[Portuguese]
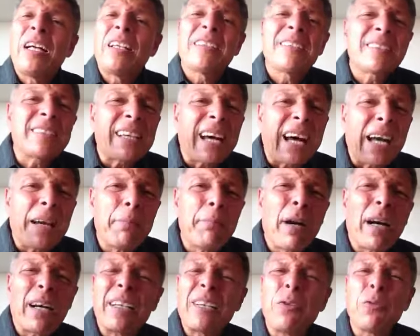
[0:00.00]

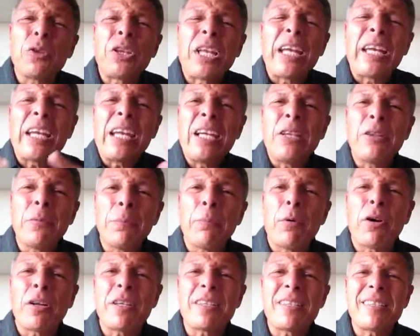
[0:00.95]
saiba que o terreno
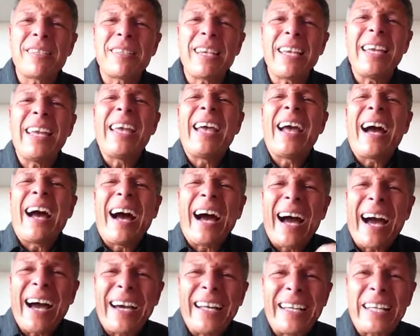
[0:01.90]
pode ser
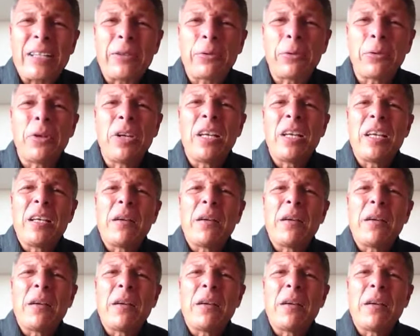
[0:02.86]
árido,